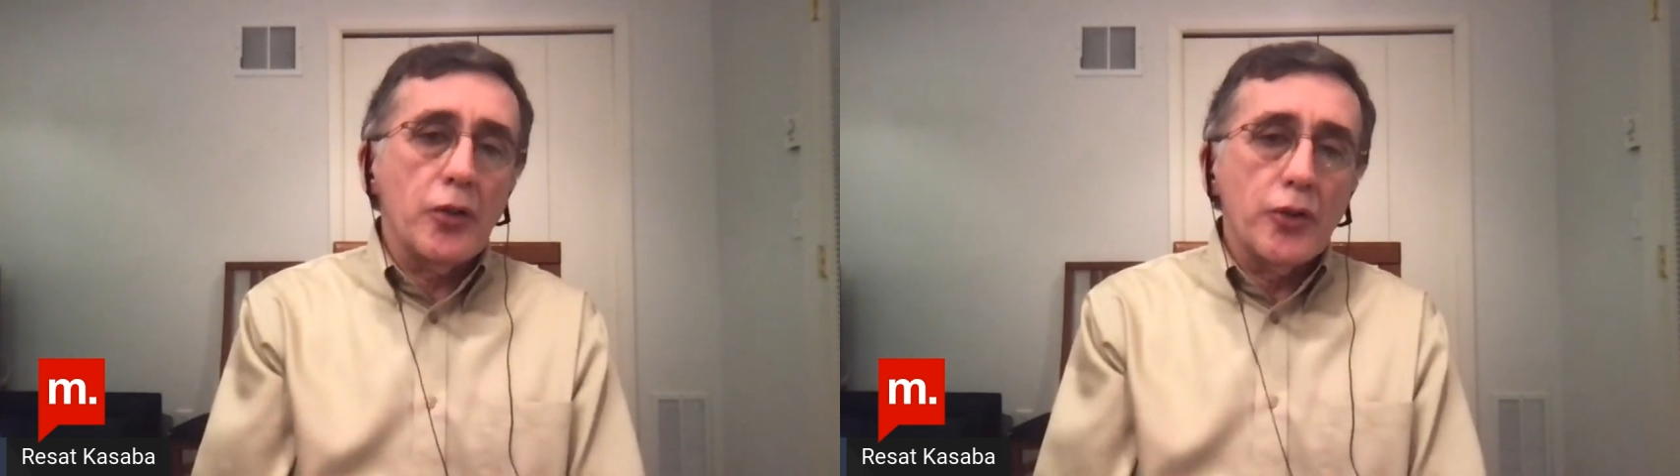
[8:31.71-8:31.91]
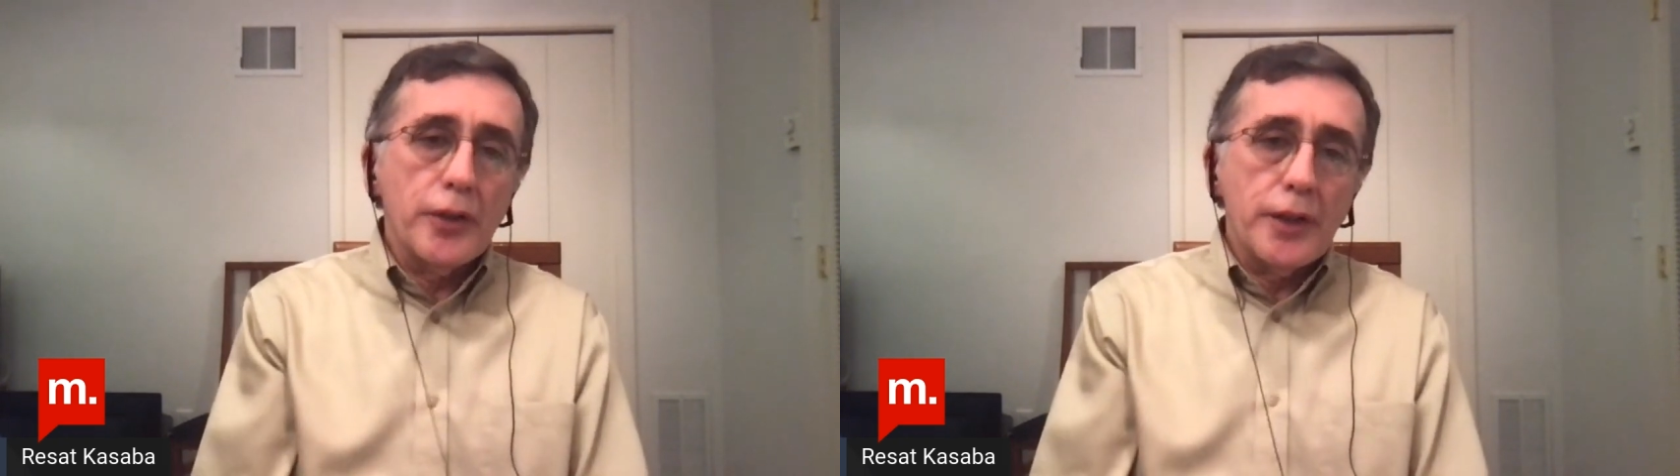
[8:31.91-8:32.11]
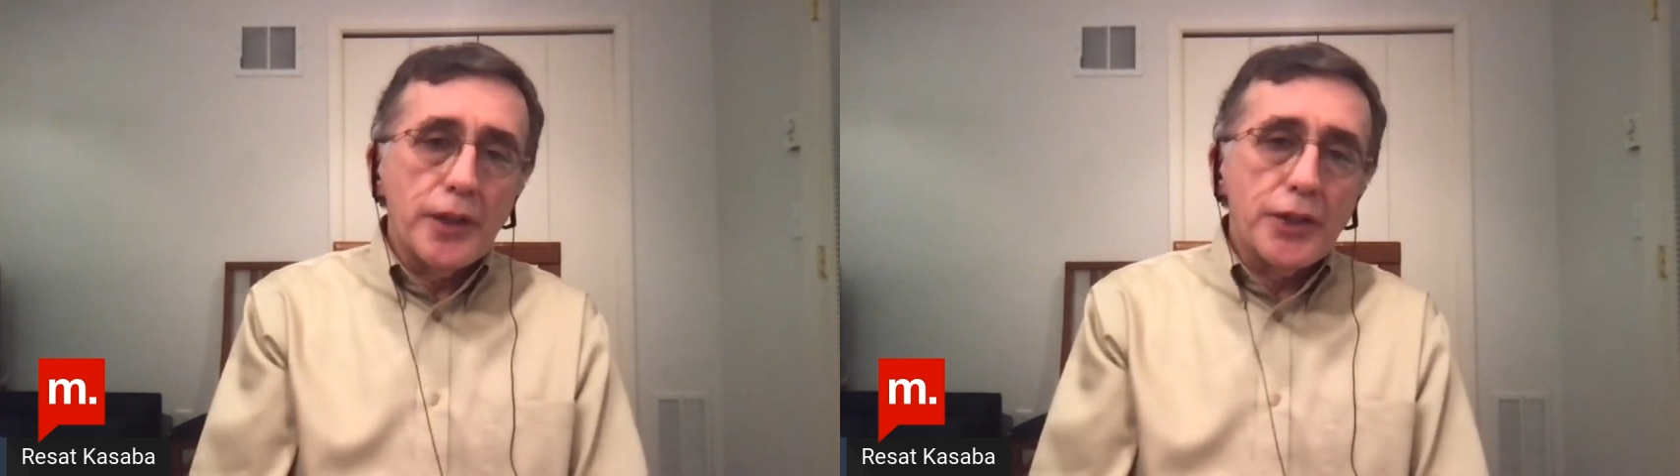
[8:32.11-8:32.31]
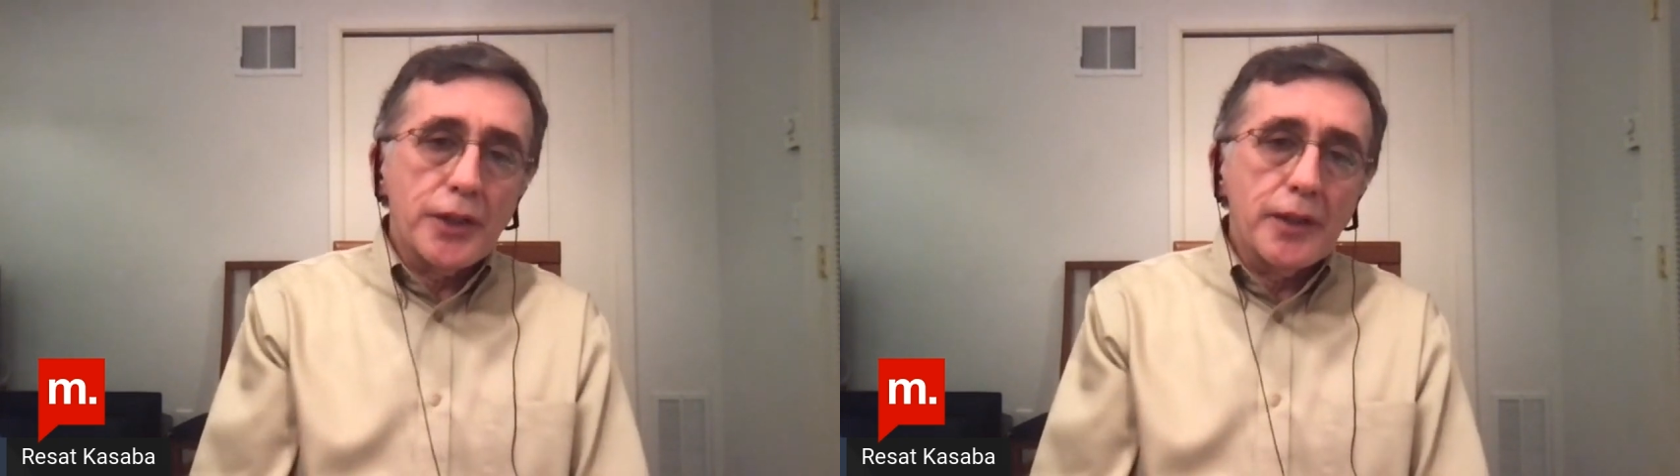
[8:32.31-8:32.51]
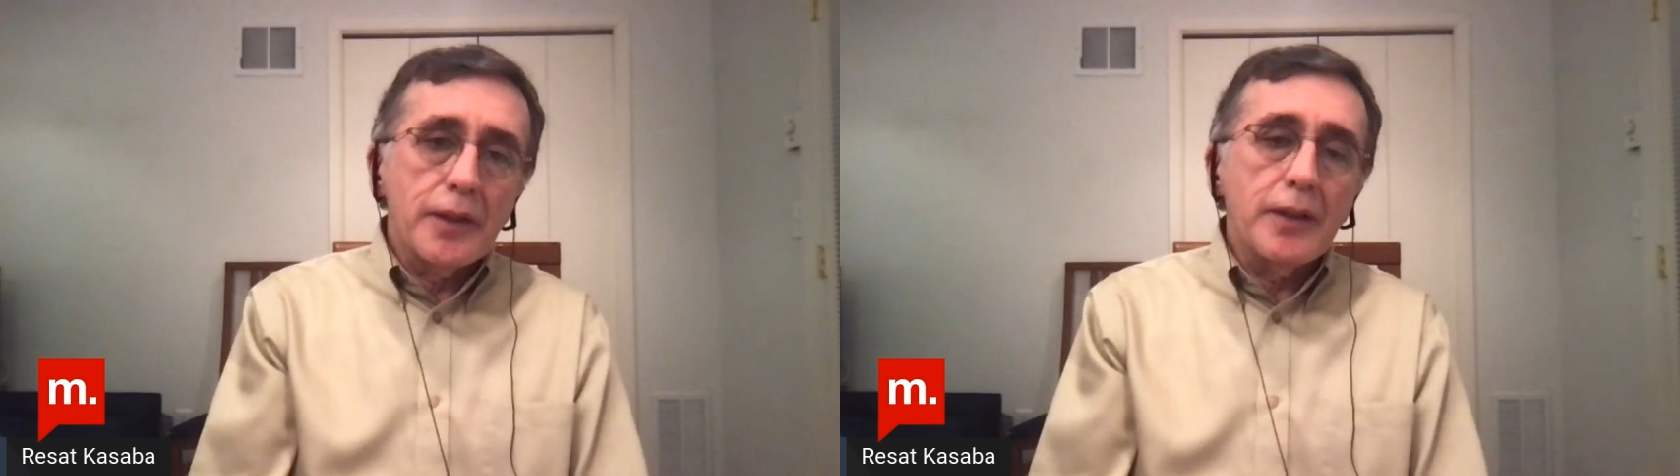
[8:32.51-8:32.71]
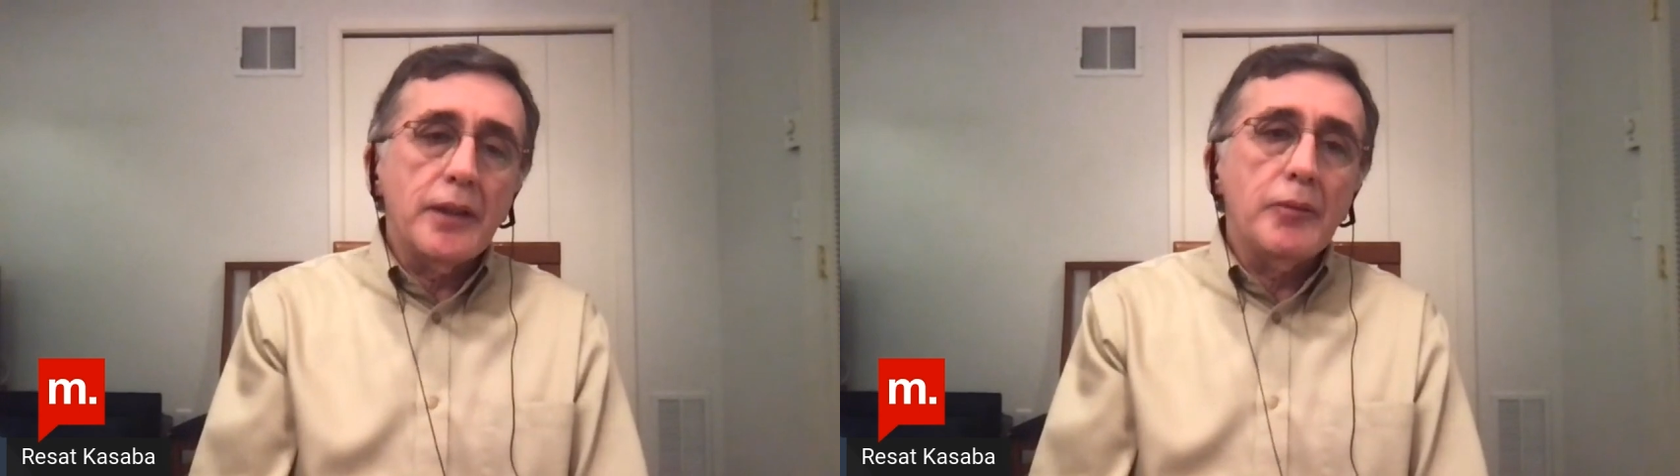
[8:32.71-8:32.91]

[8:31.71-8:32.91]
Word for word: ortaya çıktı.